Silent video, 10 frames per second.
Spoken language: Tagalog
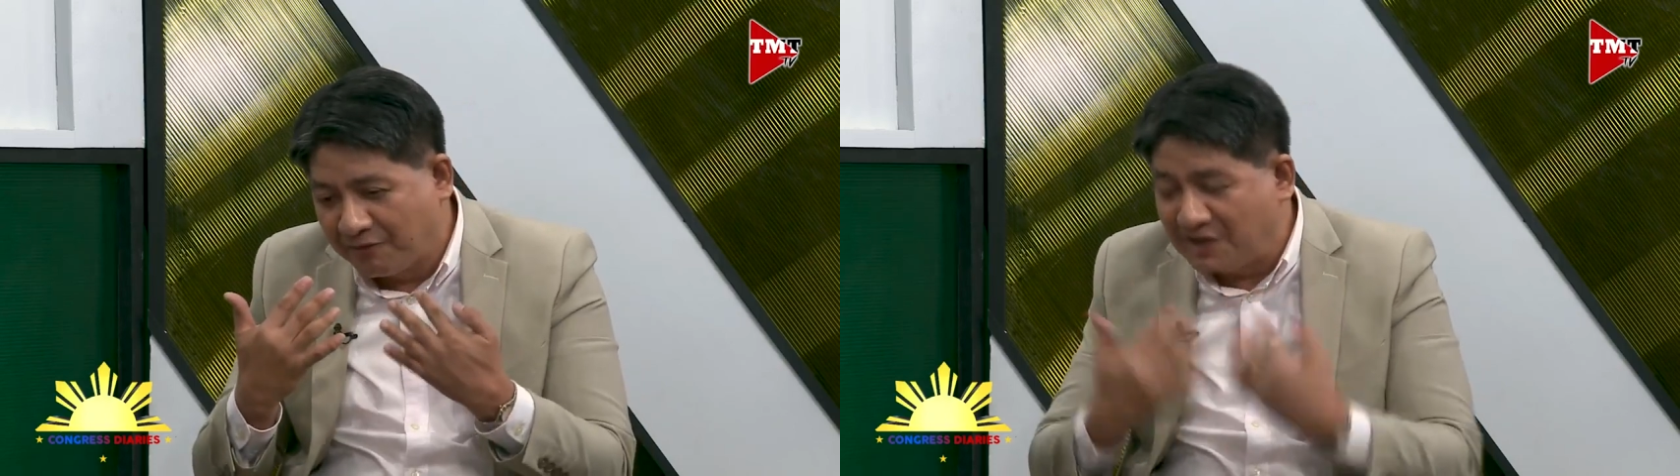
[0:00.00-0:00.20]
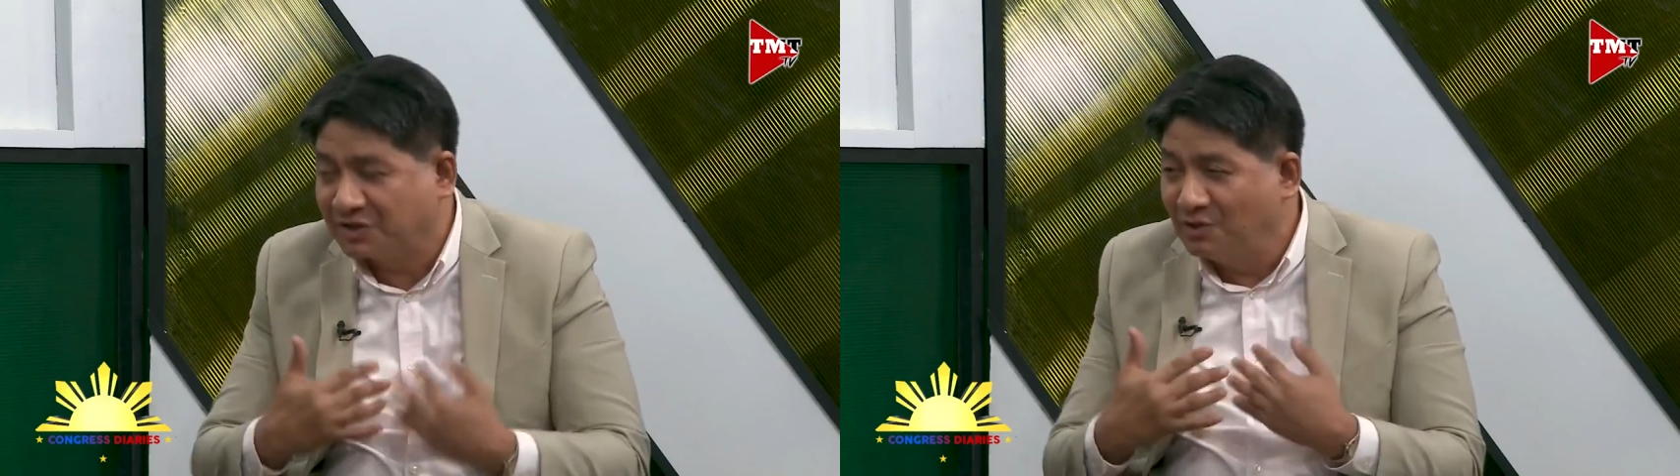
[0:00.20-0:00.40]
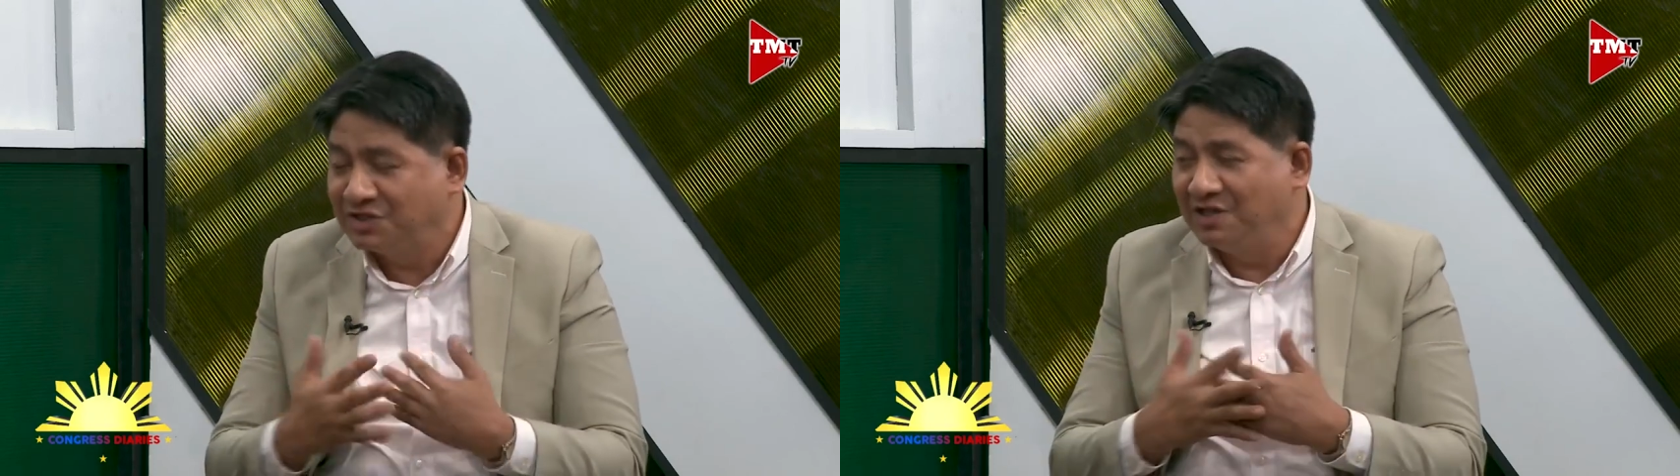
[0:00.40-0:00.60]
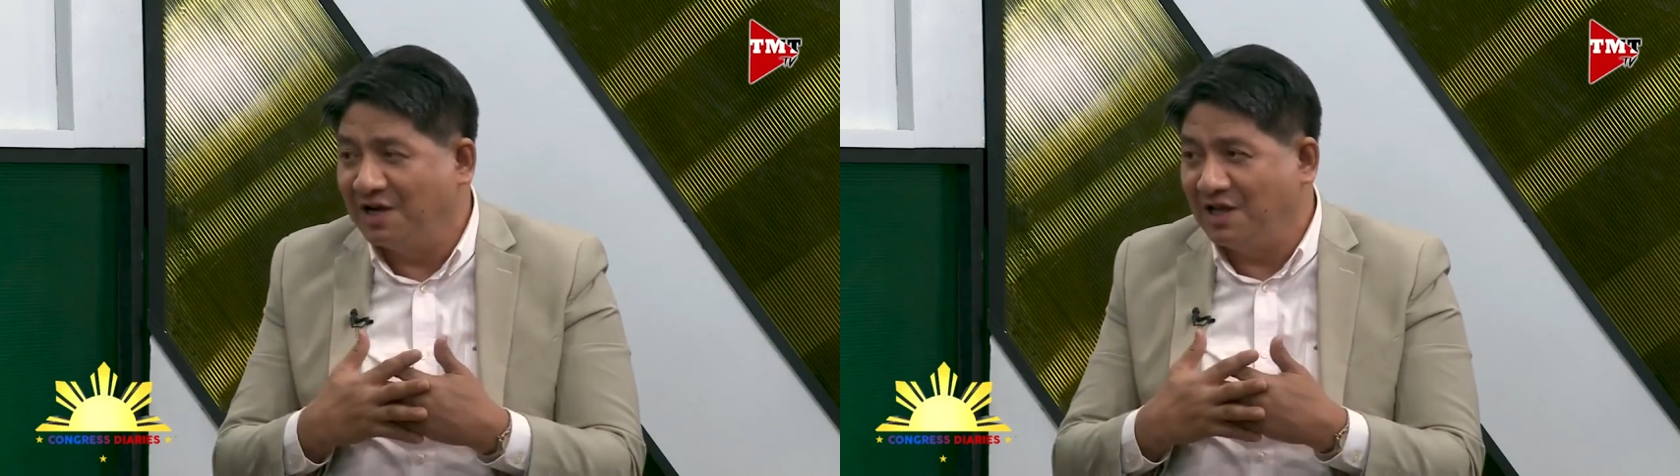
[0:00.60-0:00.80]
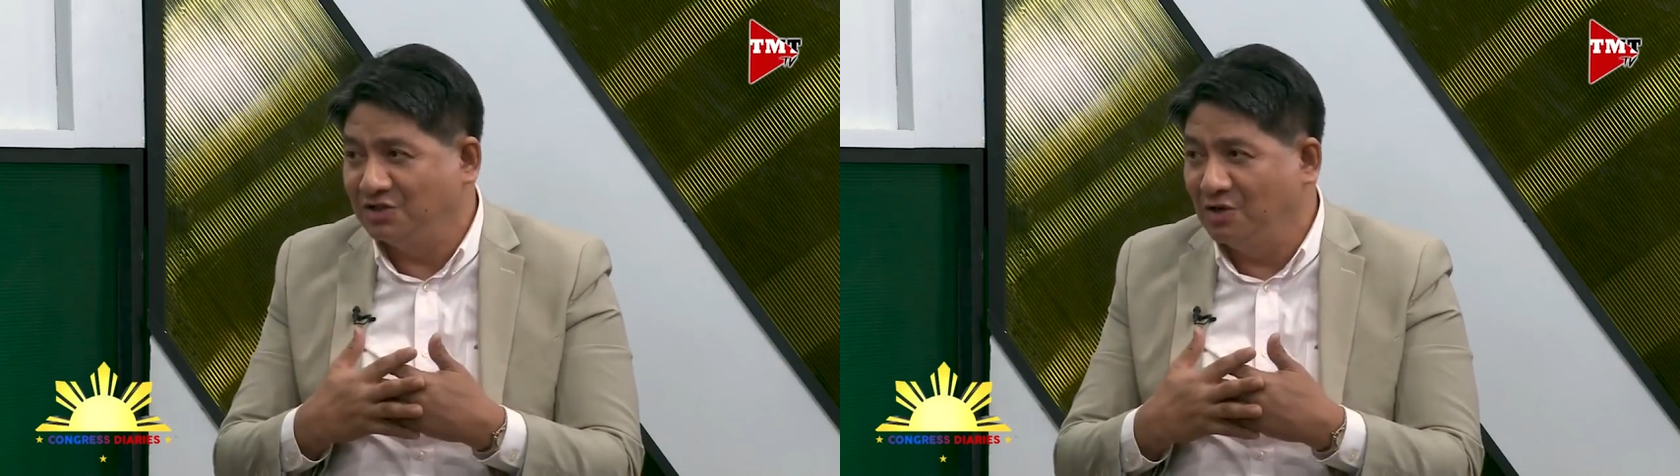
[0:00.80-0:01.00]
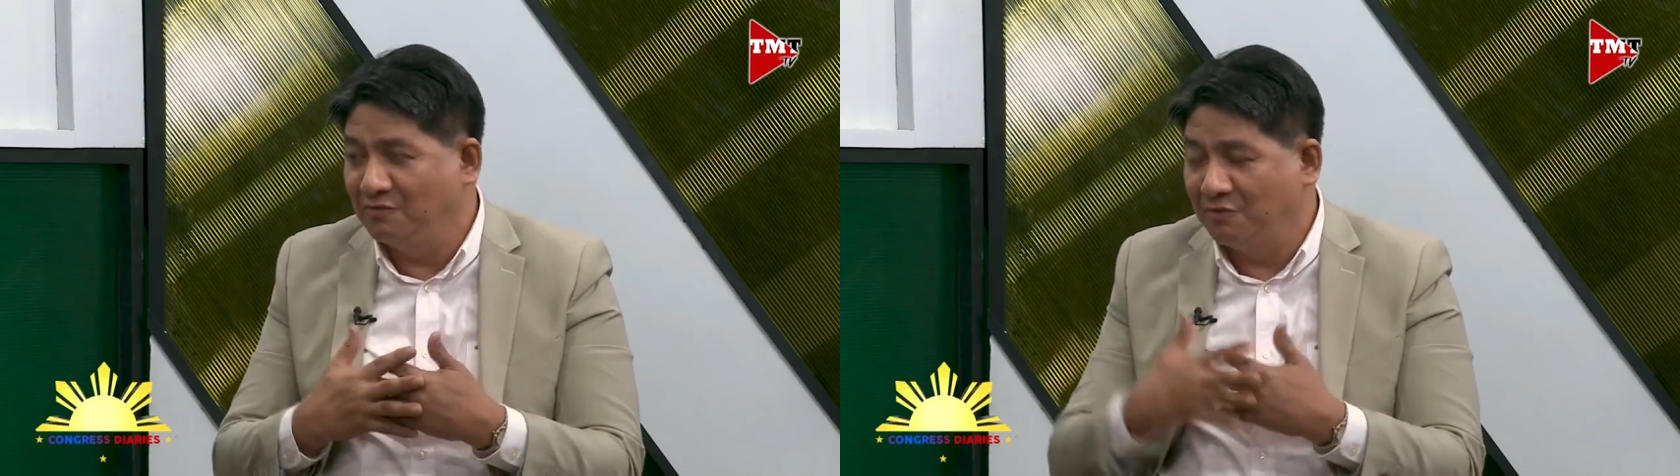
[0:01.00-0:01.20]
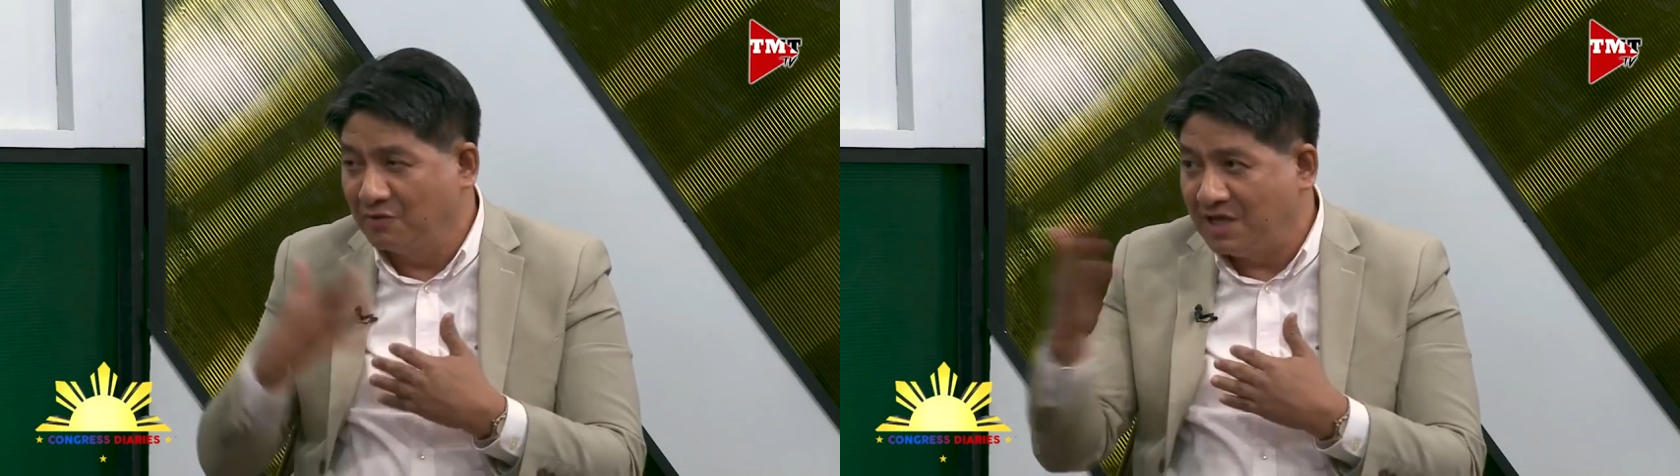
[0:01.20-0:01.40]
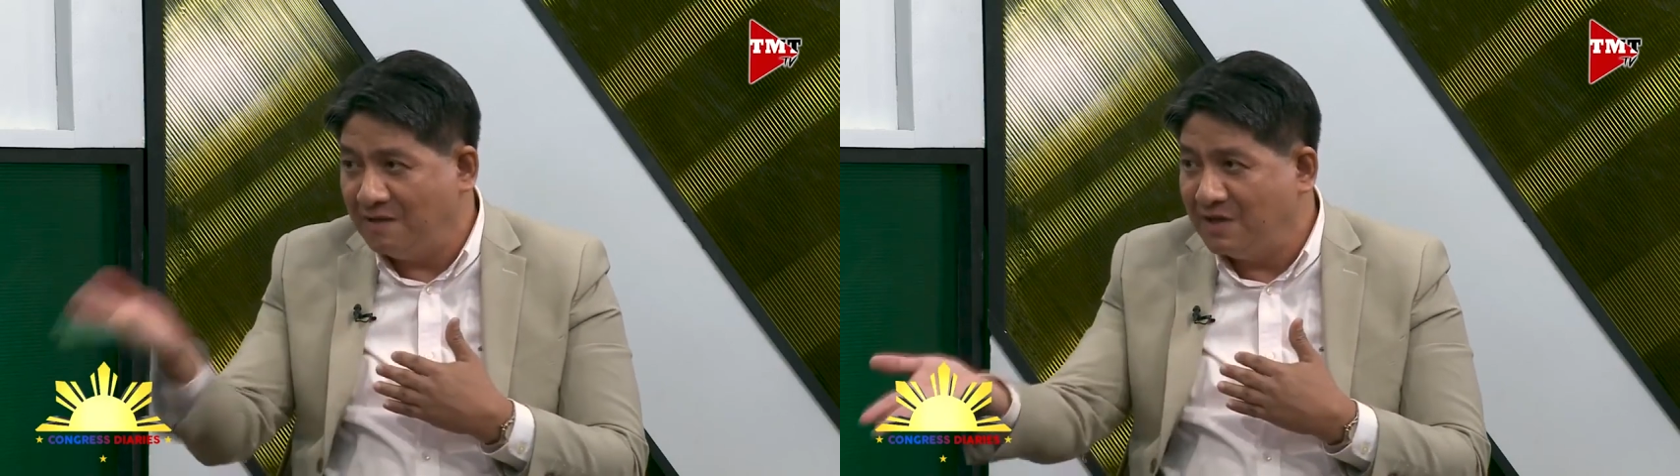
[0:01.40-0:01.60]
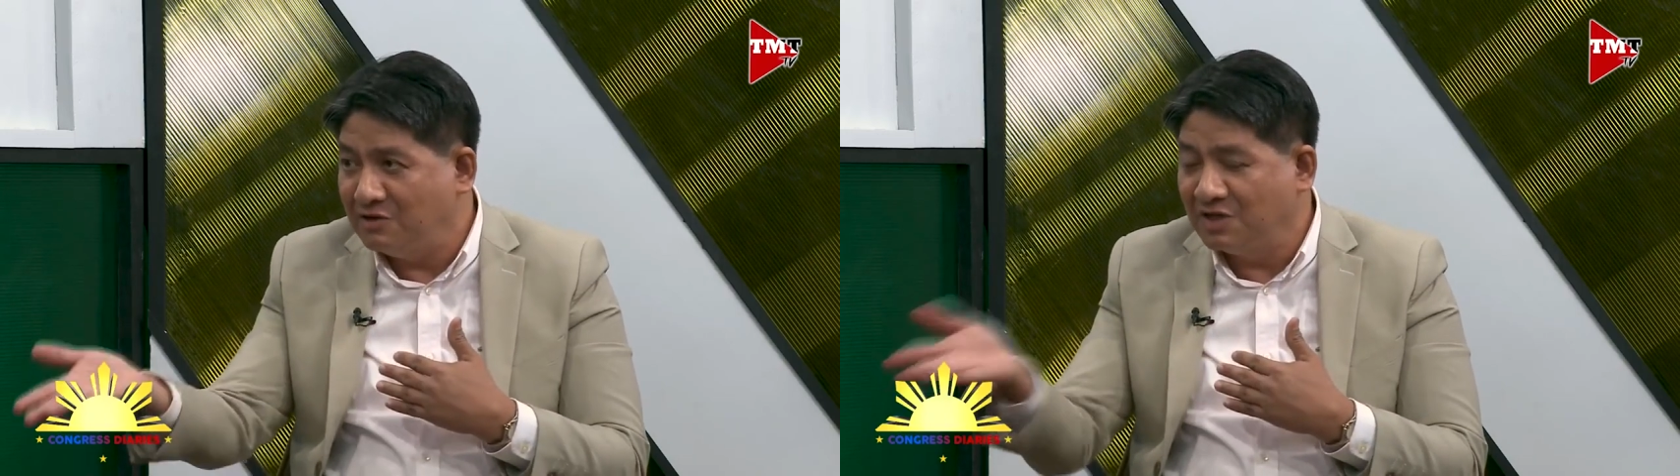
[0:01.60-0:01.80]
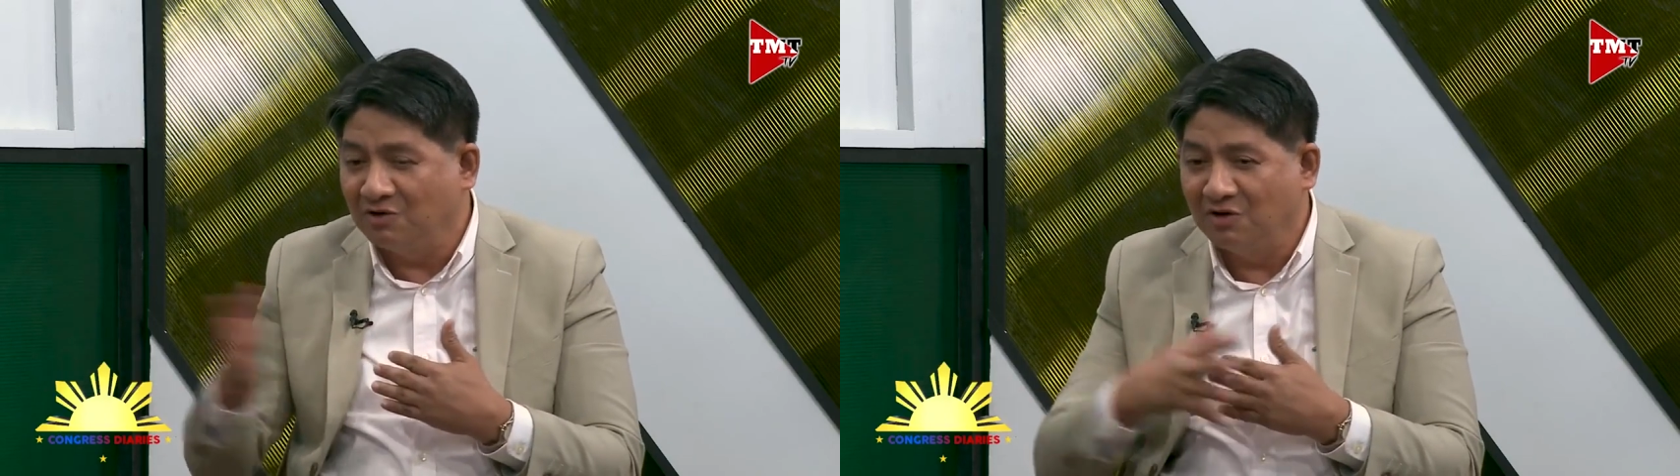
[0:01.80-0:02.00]
first consideration for Correct. giving
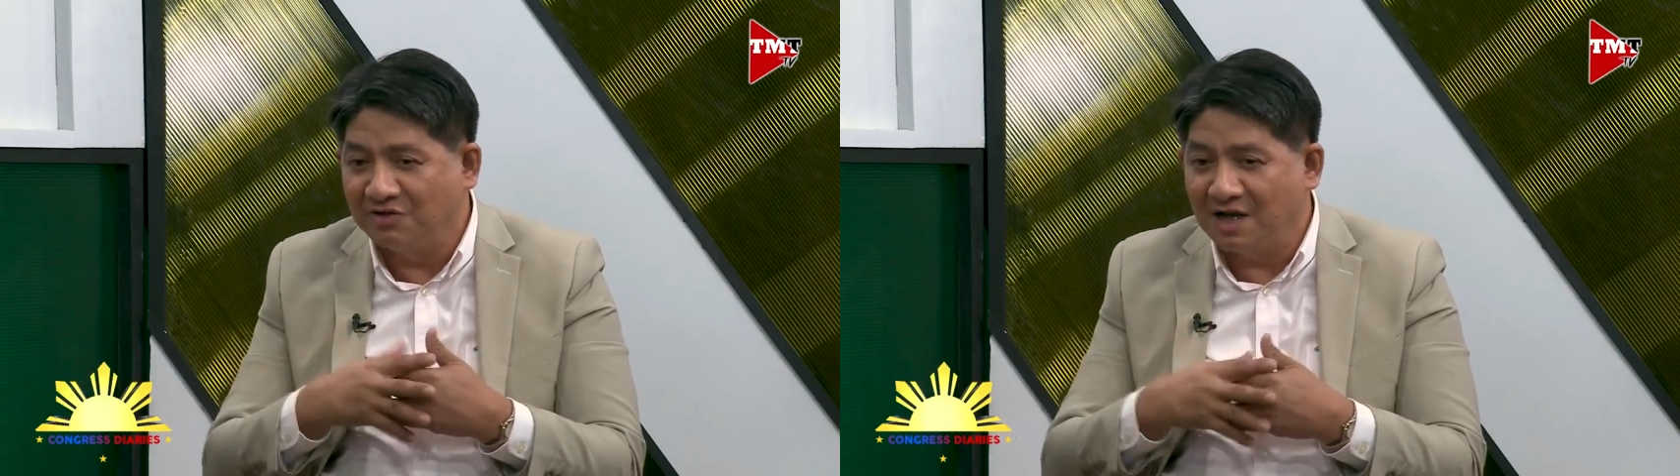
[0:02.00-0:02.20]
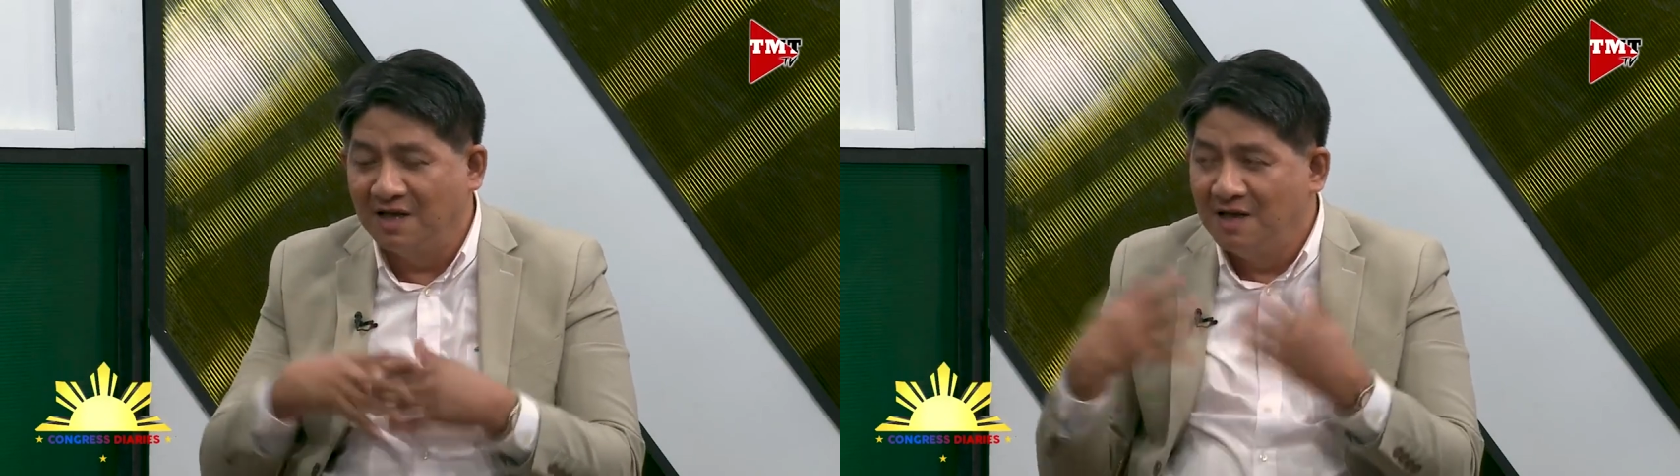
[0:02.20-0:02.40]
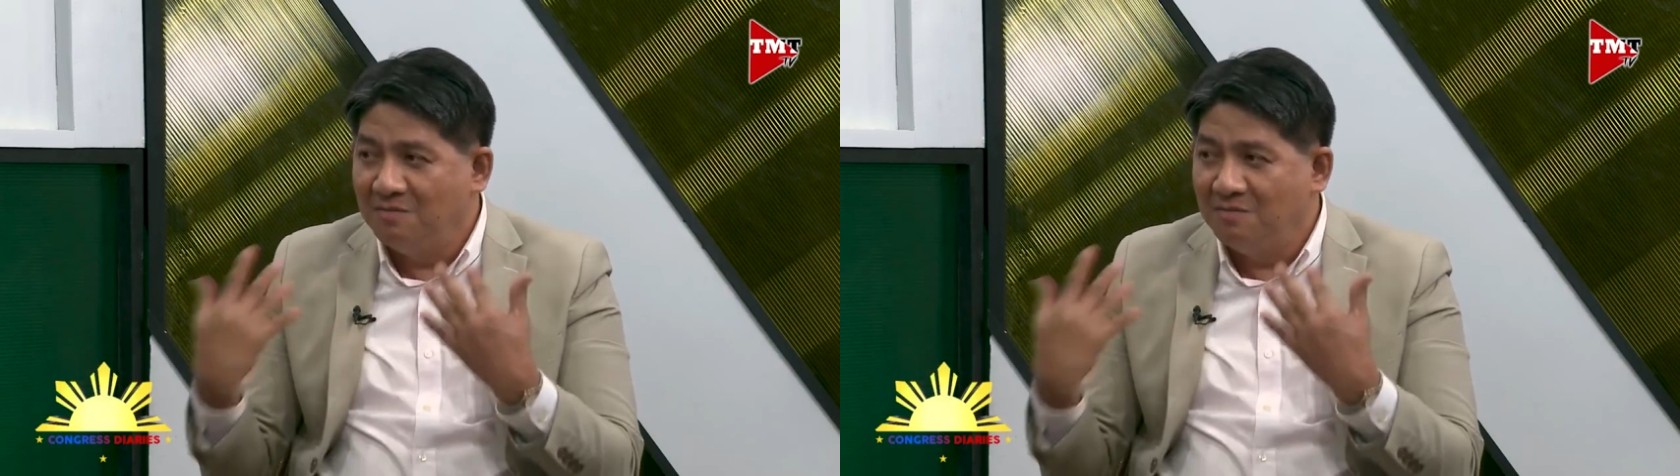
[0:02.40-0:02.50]
you the contract.